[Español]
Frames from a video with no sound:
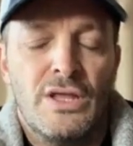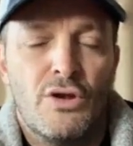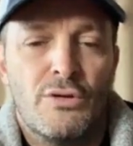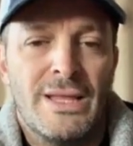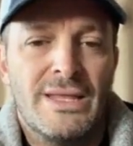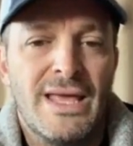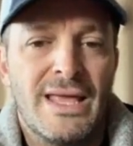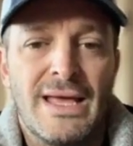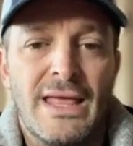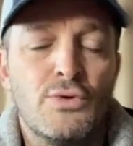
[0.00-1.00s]
Normandía, y
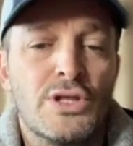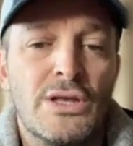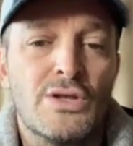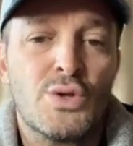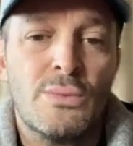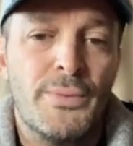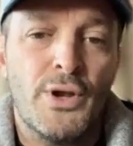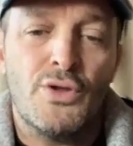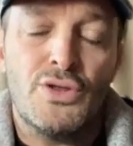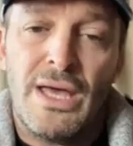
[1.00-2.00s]
cada uno tiene su
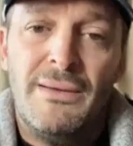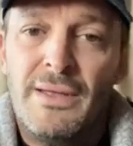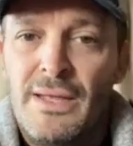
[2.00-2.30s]
impronta,